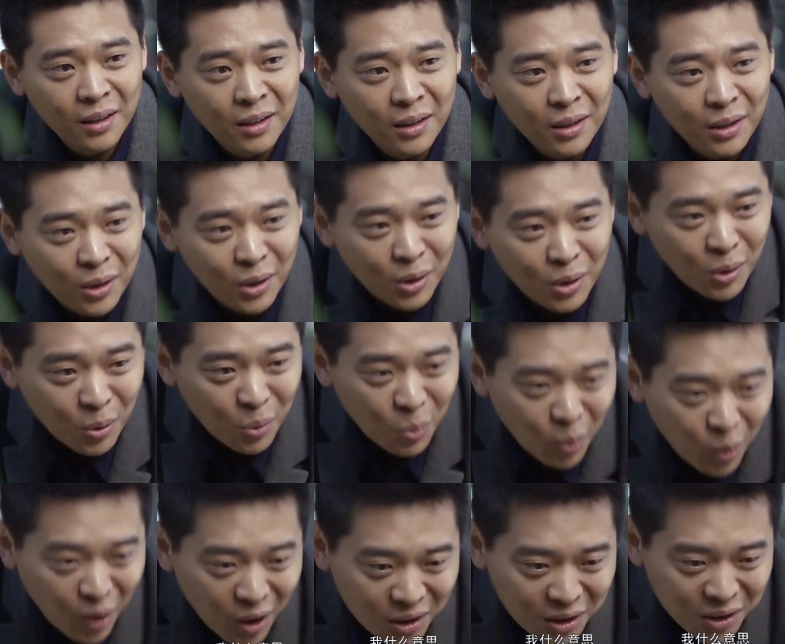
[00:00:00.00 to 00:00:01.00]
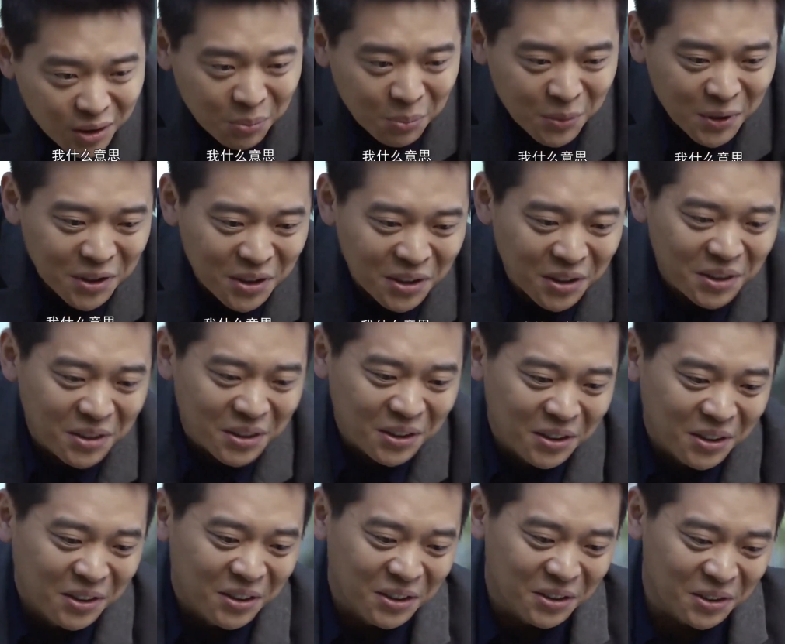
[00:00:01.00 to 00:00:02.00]
我什么意
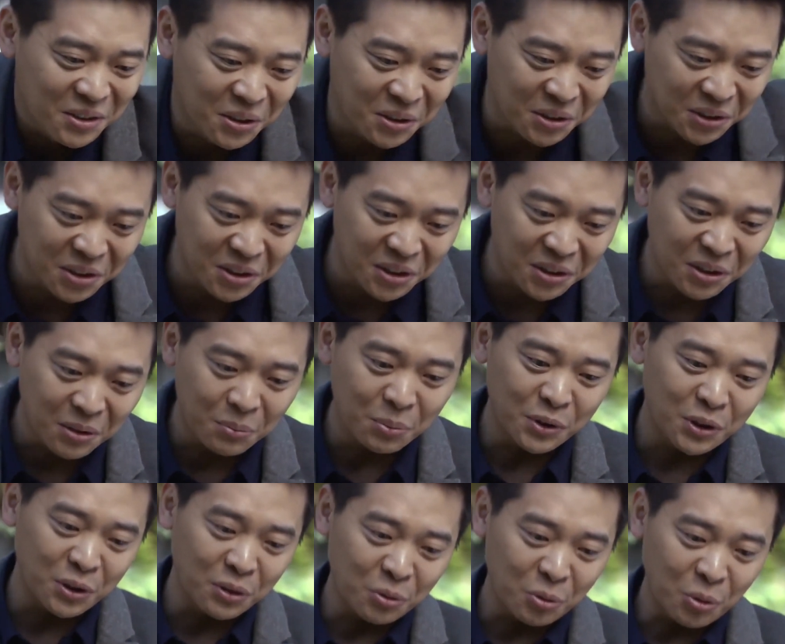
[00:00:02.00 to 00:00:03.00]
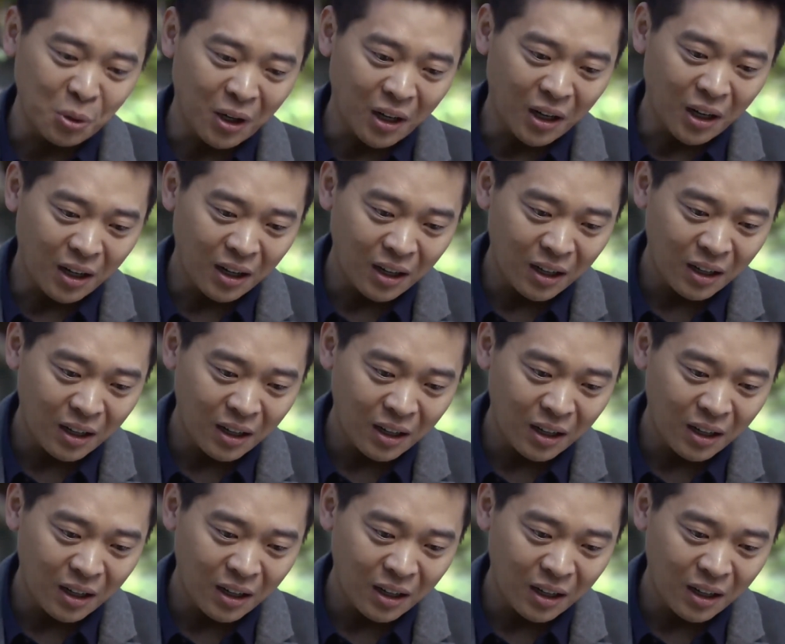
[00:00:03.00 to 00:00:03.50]
思你自己心里不清楚啊？